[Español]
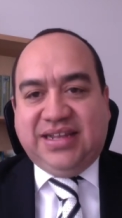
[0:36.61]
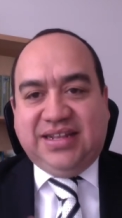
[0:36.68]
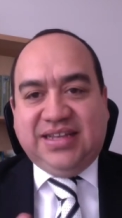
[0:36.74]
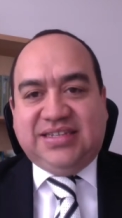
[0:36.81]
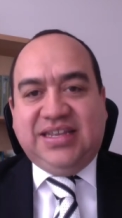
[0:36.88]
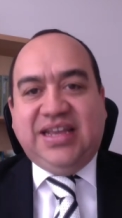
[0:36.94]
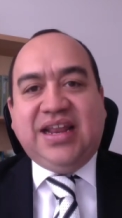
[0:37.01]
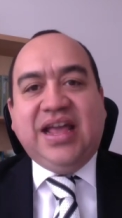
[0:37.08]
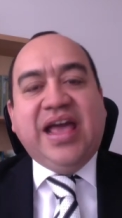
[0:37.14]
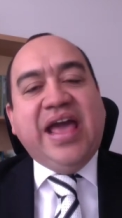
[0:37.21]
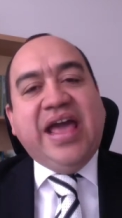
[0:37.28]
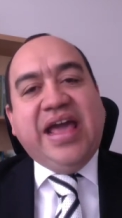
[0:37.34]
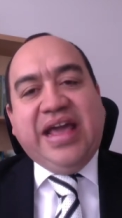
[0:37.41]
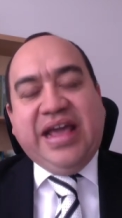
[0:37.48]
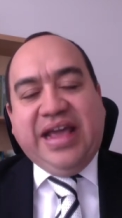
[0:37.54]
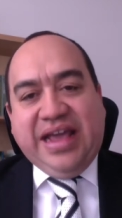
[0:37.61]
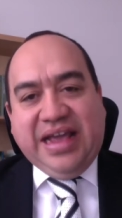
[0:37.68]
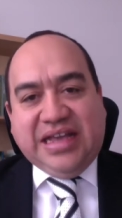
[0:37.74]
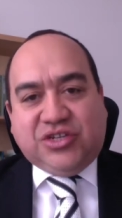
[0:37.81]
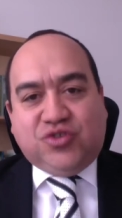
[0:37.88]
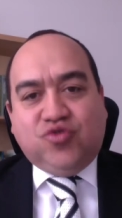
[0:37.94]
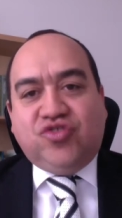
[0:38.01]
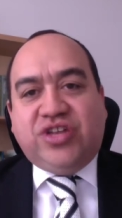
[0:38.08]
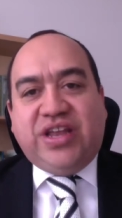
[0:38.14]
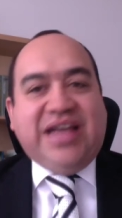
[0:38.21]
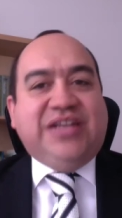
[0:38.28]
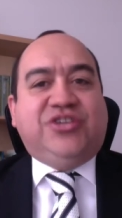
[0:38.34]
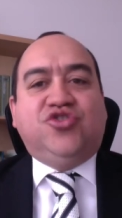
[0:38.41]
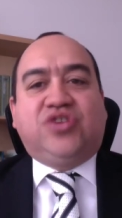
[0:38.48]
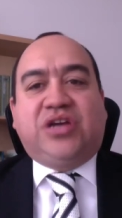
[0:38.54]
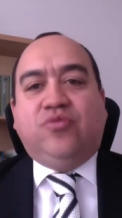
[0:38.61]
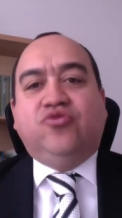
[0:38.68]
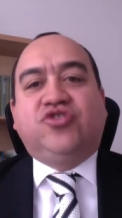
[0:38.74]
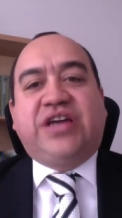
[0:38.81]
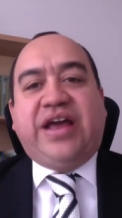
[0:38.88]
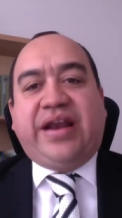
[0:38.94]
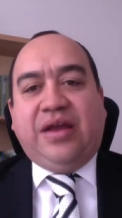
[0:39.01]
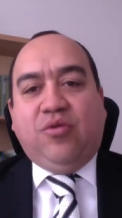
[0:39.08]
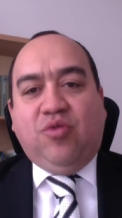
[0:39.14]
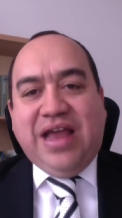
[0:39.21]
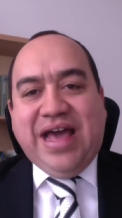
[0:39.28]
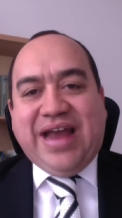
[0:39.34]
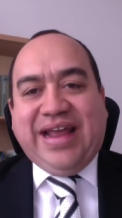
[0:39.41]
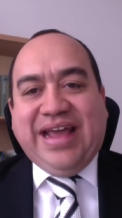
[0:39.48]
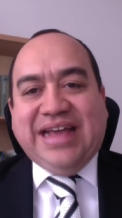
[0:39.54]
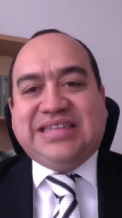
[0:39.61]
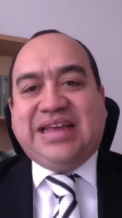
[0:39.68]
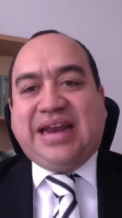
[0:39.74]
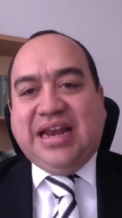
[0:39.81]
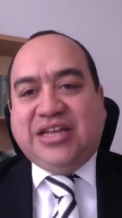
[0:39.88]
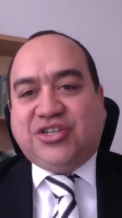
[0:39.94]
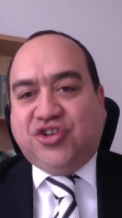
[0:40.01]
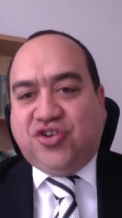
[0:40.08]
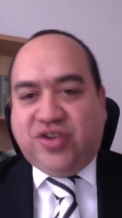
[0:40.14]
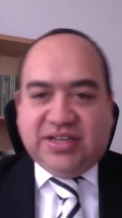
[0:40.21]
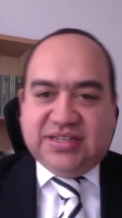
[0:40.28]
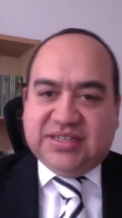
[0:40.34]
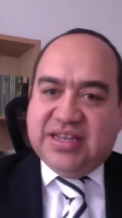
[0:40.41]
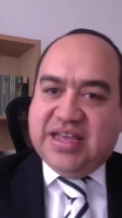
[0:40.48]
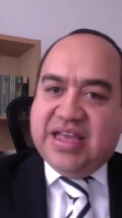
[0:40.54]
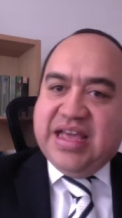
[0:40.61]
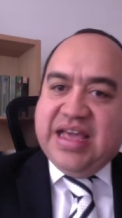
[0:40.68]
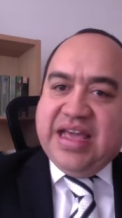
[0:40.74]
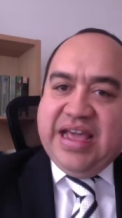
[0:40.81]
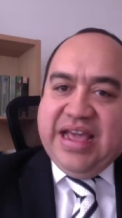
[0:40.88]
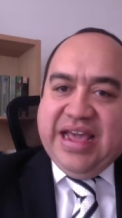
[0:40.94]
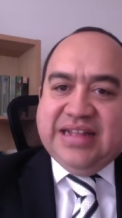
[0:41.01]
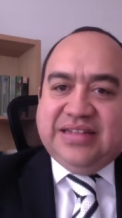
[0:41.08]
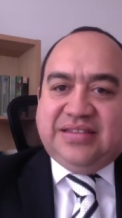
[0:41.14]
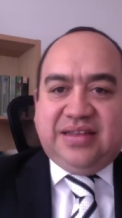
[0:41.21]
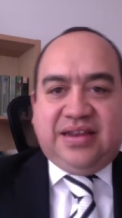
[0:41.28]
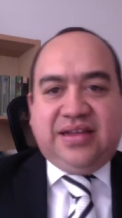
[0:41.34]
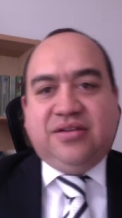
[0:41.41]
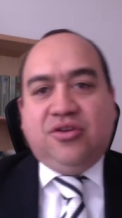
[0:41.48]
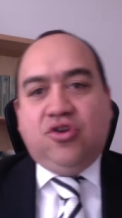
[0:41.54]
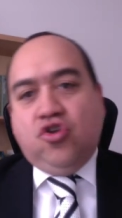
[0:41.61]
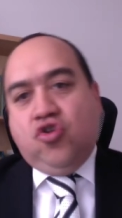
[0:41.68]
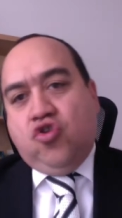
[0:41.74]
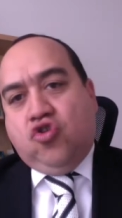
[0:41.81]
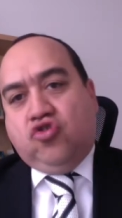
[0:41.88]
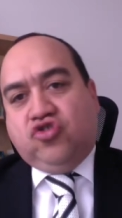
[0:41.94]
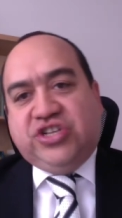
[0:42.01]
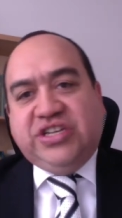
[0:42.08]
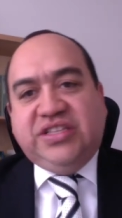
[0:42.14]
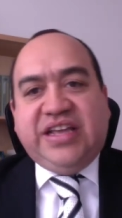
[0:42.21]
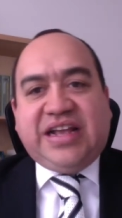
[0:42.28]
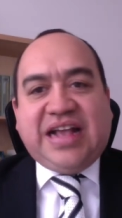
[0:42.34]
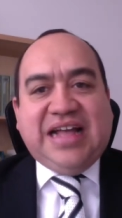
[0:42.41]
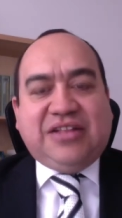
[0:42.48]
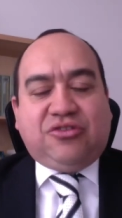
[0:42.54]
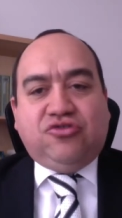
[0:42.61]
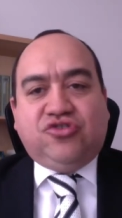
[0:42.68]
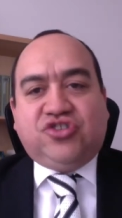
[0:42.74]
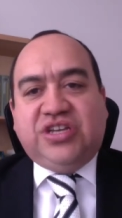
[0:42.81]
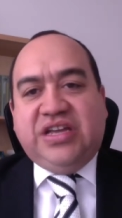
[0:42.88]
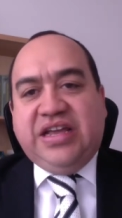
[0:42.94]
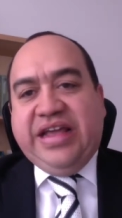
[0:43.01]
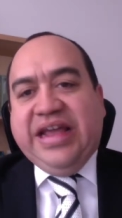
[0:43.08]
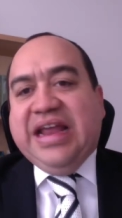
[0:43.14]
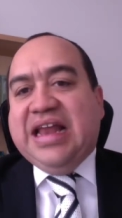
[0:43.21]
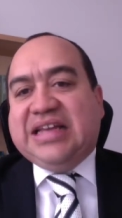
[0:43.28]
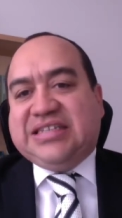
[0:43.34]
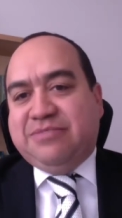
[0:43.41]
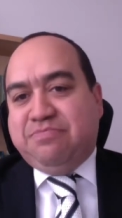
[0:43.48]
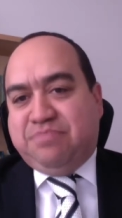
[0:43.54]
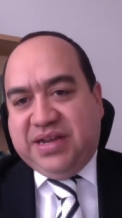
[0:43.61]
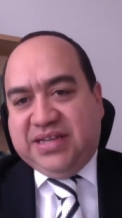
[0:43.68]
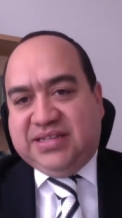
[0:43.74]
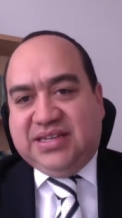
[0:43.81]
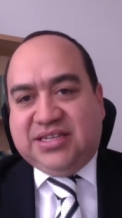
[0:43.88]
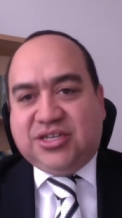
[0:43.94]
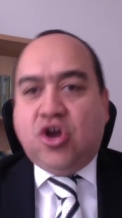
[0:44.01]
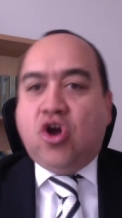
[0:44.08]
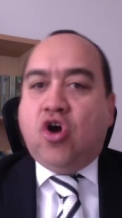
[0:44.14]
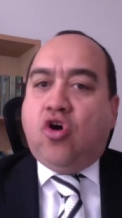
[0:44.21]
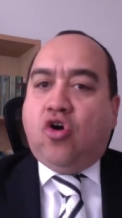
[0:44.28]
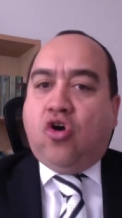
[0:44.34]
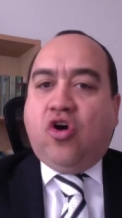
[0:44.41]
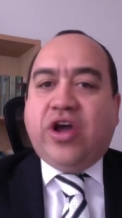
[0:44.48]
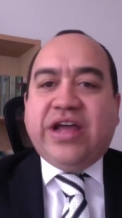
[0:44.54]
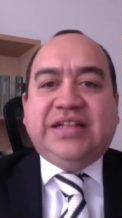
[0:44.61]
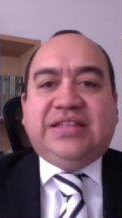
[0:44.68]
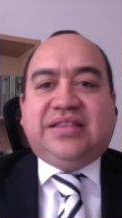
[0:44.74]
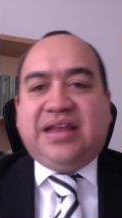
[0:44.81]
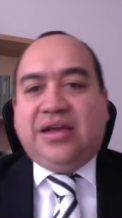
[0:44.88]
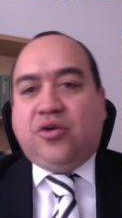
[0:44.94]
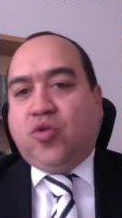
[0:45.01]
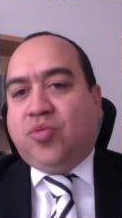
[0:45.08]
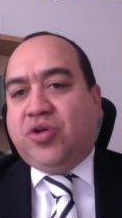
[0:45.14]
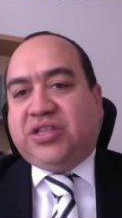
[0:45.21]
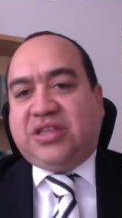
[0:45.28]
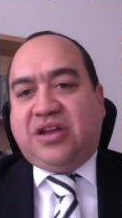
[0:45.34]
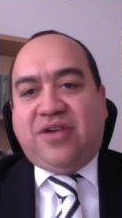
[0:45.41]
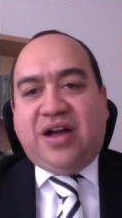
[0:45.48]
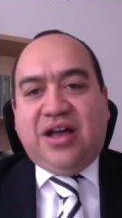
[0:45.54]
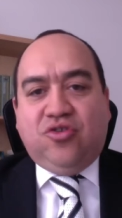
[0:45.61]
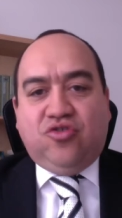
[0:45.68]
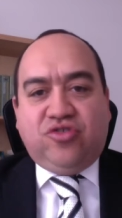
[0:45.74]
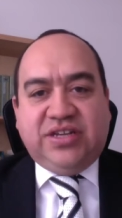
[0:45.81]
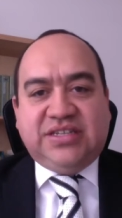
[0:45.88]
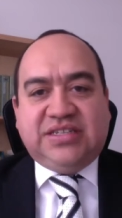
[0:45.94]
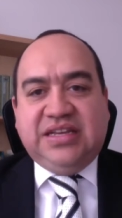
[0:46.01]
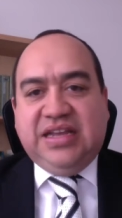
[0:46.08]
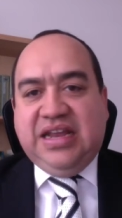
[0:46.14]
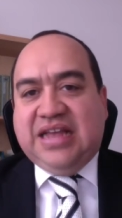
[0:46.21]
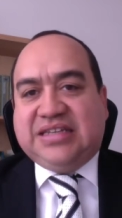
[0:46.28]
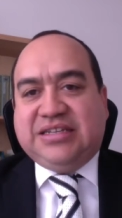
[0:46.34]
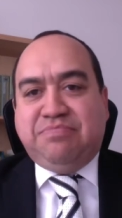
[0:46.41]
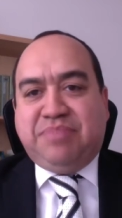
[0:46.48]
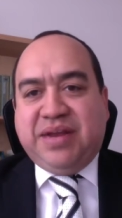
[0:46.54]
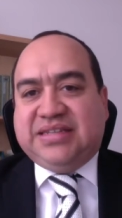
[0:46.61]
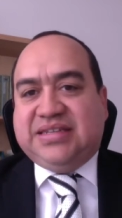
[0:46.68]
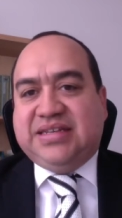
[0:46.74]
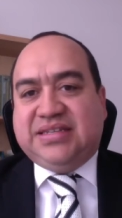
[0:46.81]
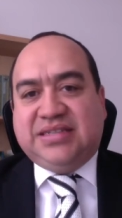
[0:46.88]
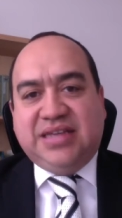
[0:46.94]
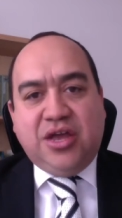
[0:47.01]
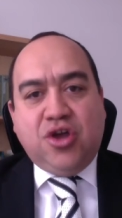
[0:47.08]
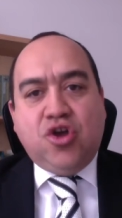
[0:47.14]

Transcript: Es decir, es un derecho que busca regular esas relaciones entre los sindicatos y las empresas o entre grupos de trabajadores y las empresas.